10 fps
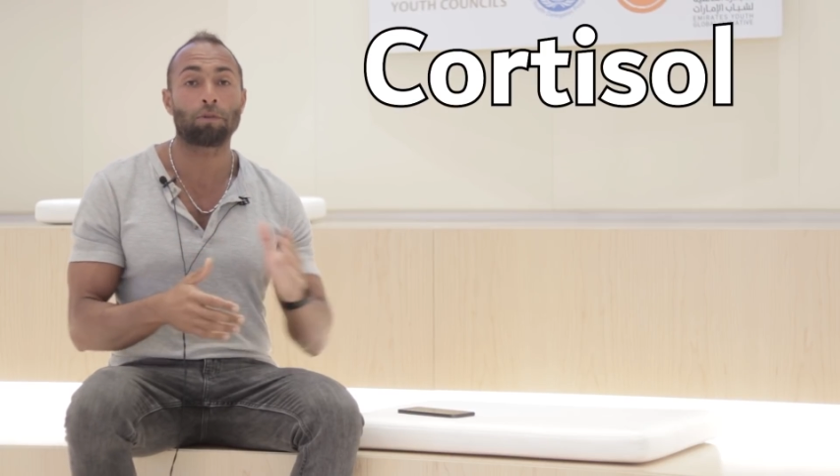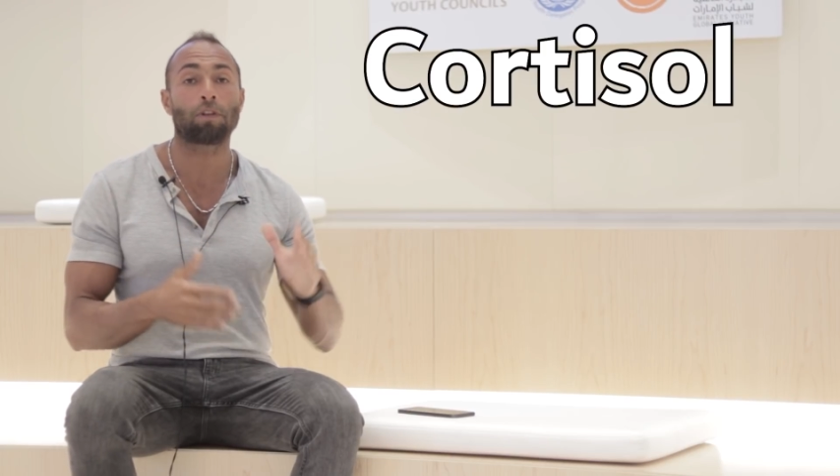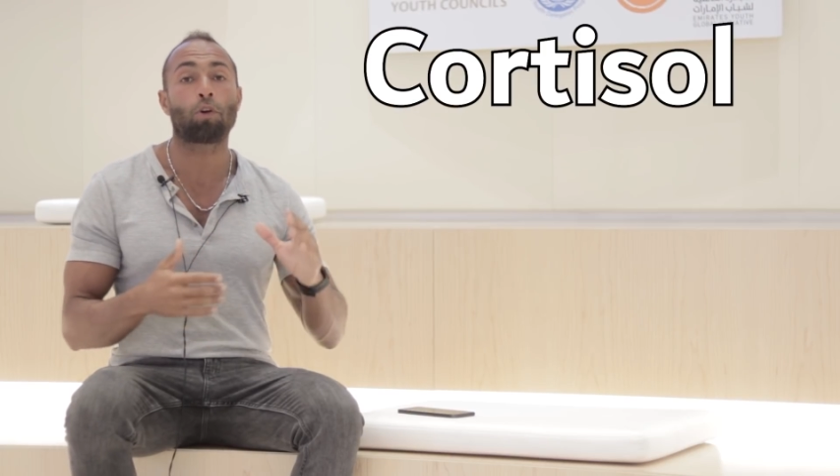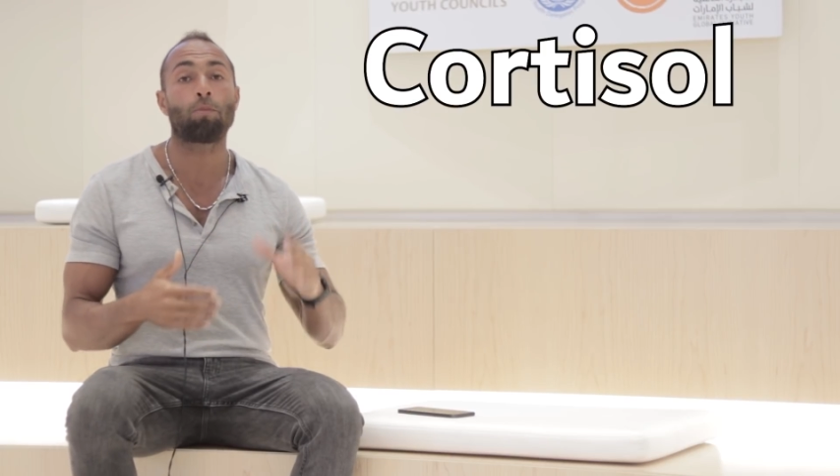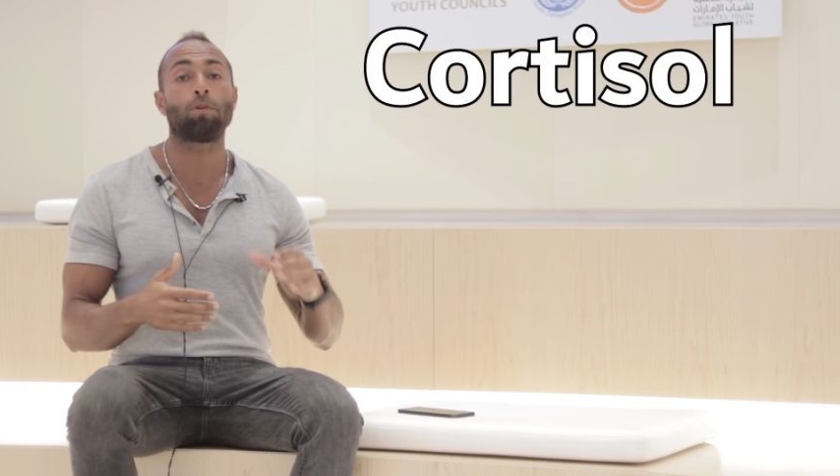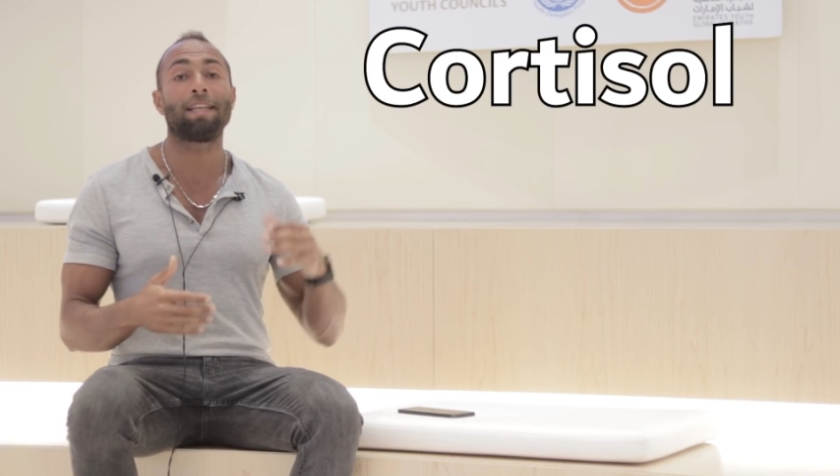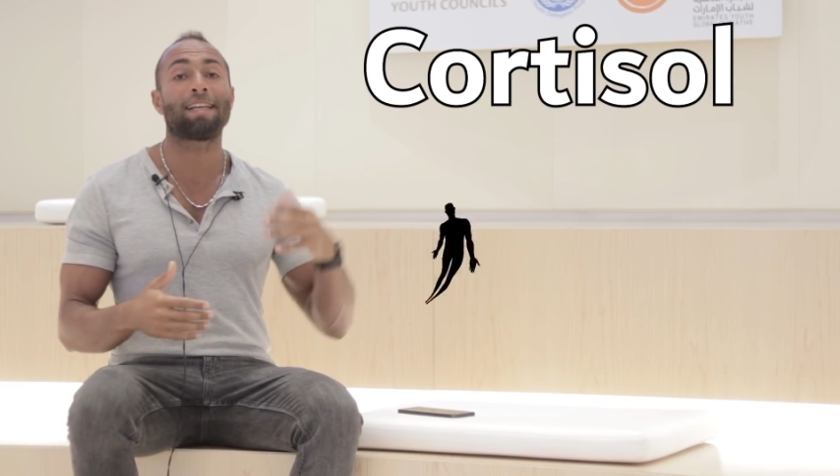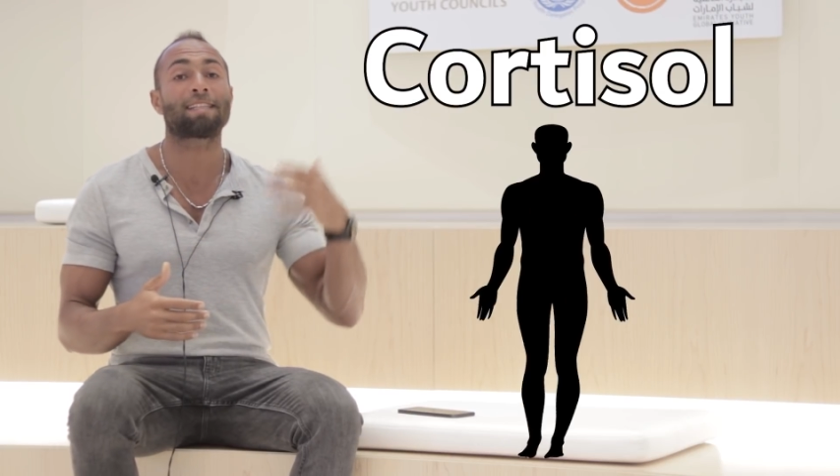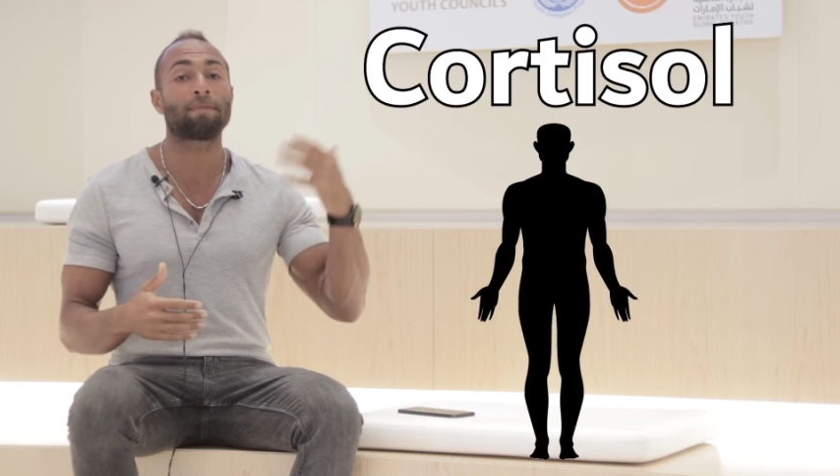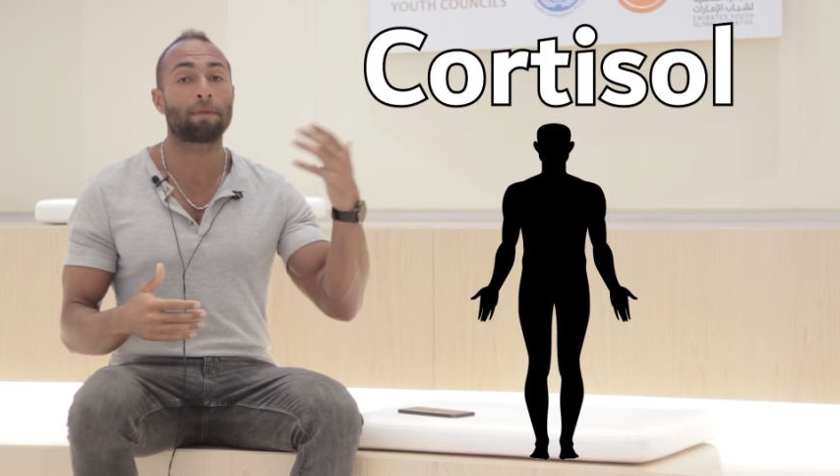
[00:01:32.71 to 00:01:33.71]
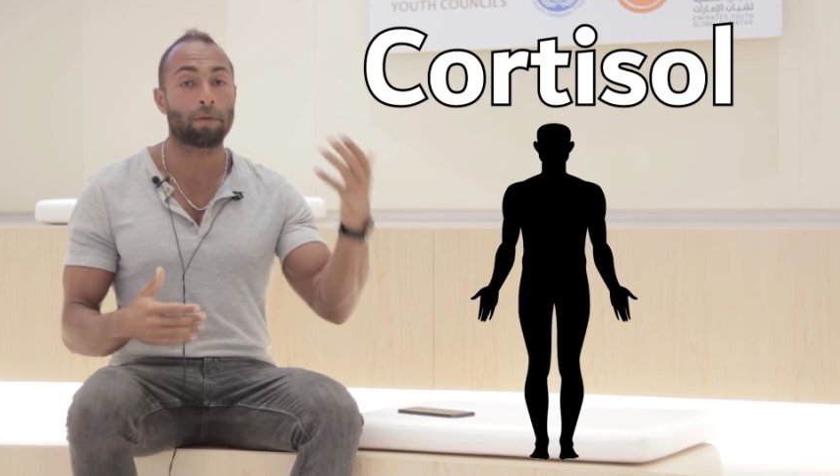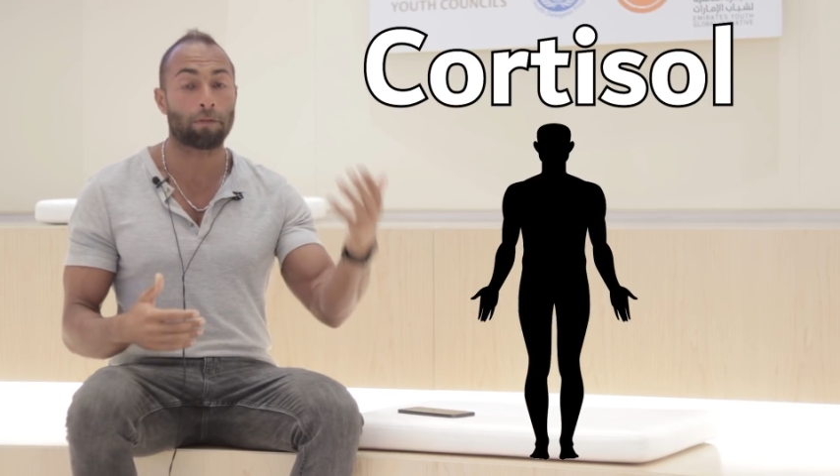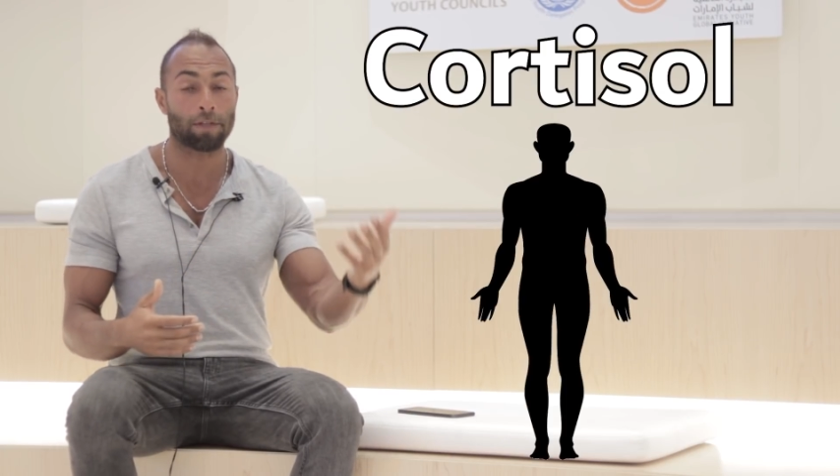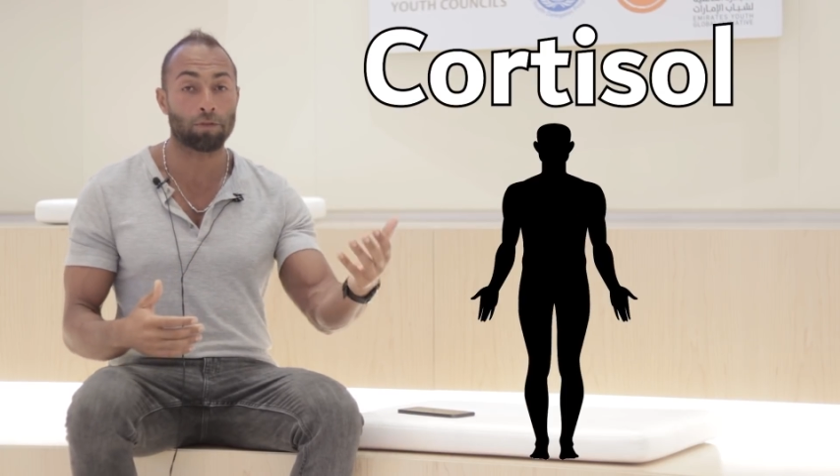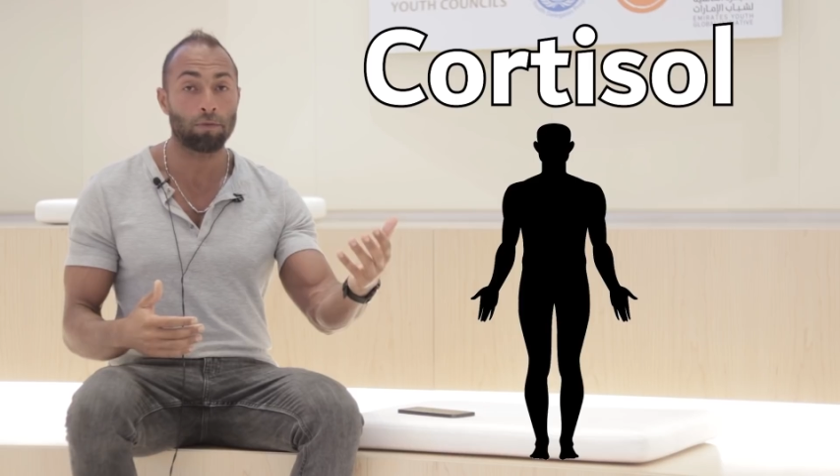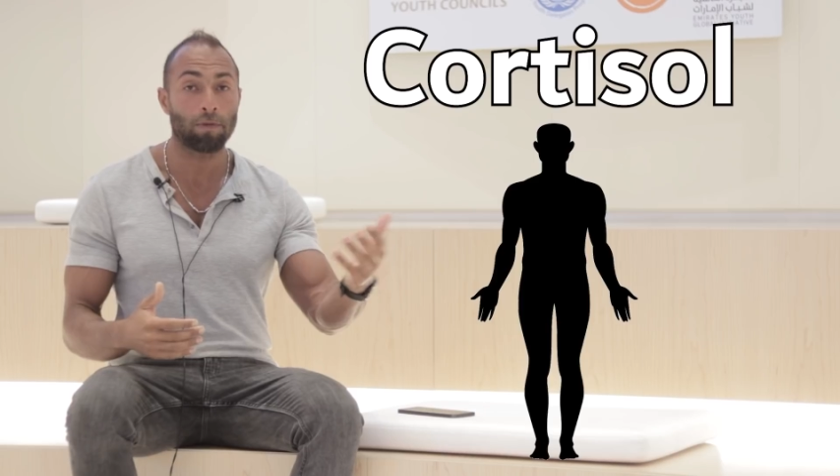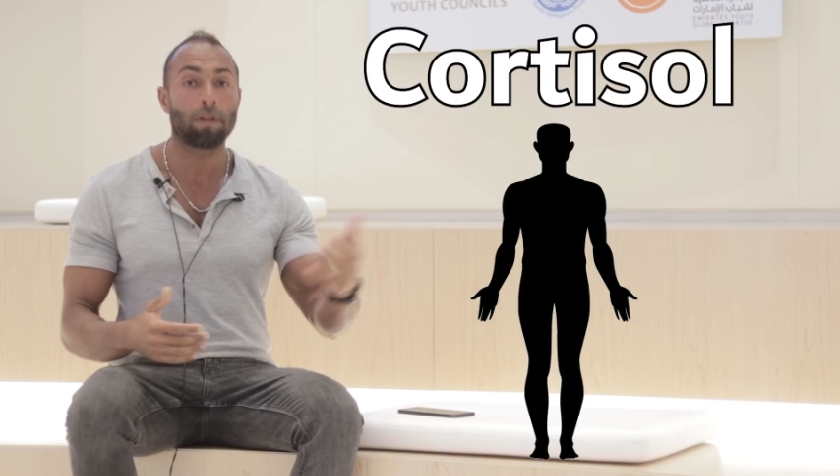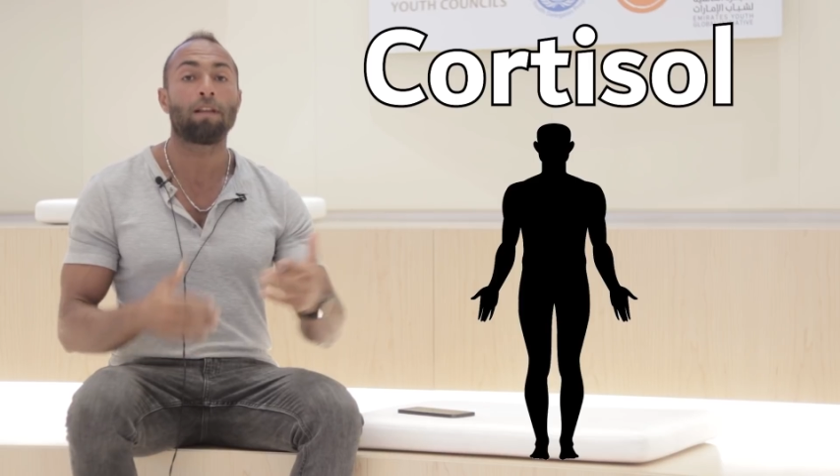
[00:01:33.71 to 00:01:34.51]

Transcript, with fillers: دوت الهرمون اللي جسمك بيفرزه